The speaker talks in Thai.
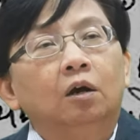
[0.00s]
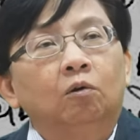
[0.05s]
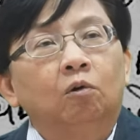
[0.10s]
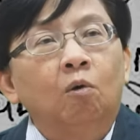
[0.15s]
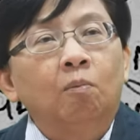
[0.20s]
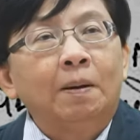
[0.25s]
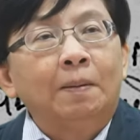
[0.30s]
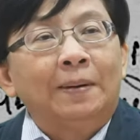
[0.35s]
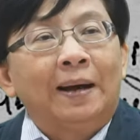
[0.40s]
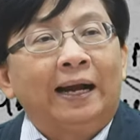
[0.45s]

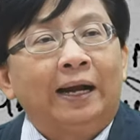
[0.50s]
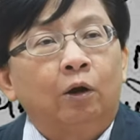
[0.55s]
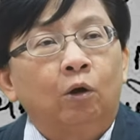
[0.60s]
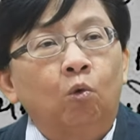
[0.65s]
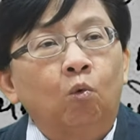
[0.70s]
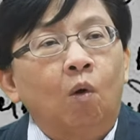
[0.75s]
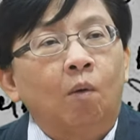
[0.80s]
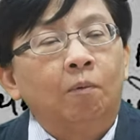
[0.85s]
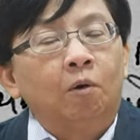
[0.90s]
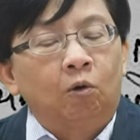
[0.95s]
งบประมาณ
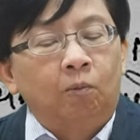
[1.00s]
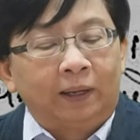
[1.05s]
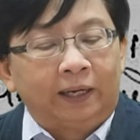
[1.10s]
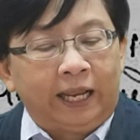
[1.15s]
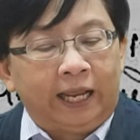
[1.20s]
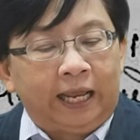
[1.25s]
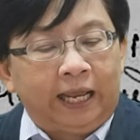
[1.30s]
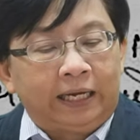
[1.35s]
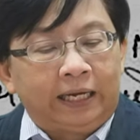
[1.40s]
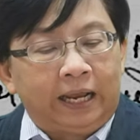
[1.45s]
รวมของประ
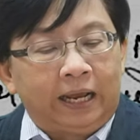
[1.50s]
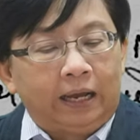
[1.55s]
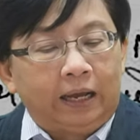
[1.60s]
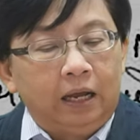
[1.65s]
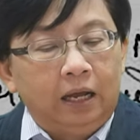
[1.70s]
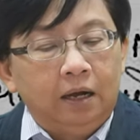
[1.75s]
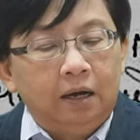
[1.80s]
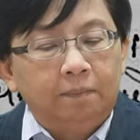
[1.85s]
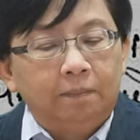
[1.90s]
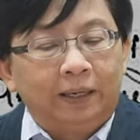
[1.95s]
เทศเนี่ย
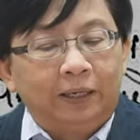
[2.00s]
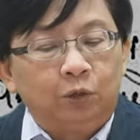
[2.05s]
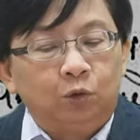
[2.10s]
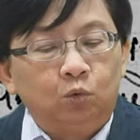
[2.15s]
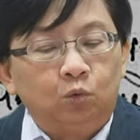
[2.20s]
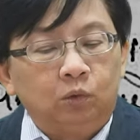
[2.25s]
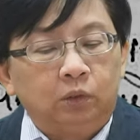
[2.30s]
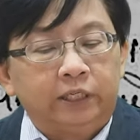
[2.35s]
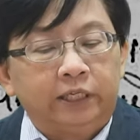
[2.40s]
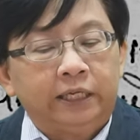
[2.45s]
มันอ
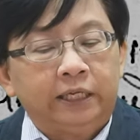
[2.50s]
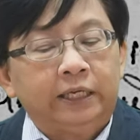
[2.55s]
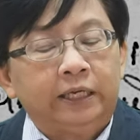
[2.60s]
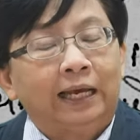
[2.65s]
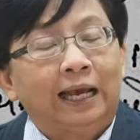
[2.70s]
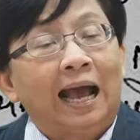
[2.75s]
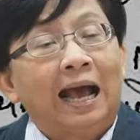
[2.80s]
ยู่ที่